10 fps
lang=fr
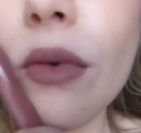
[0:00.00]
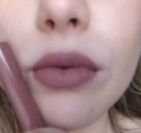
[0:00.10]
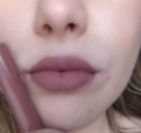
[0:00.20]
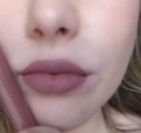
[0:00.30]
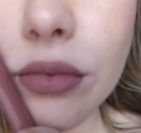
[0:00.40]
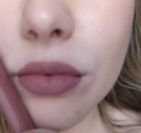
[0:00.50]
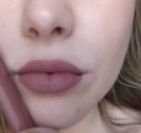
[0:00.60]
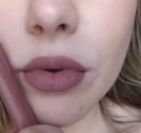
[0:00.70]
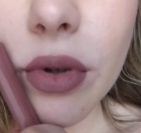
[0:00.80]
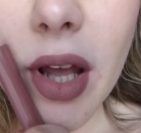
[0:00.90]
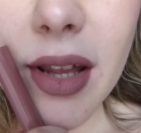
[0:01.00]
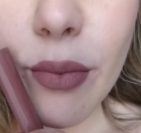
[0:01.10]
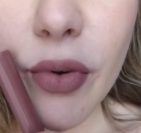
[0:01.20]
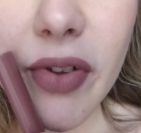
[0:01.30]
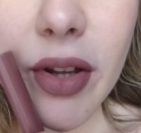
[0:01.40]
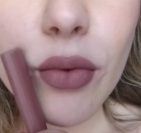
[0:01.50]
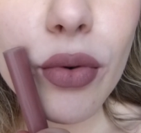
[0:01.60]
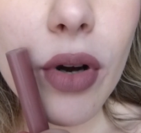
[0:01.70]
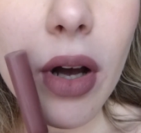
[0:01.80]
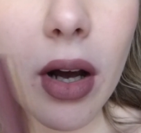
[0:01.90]
Euh, regardez-moi cette
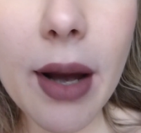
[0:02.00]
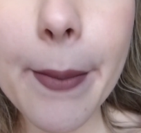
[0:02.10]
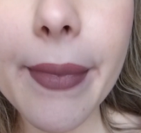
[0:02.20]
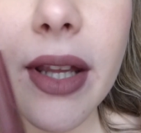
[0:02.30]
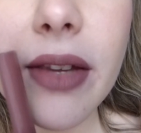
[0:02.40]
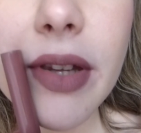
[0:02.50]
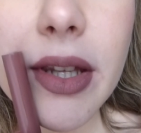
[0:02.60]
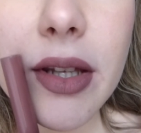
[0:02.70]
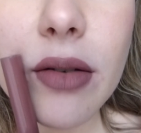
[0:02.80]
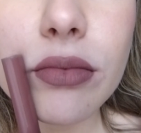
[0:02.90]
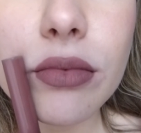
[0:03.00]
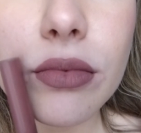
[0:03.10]
couleur magnifique.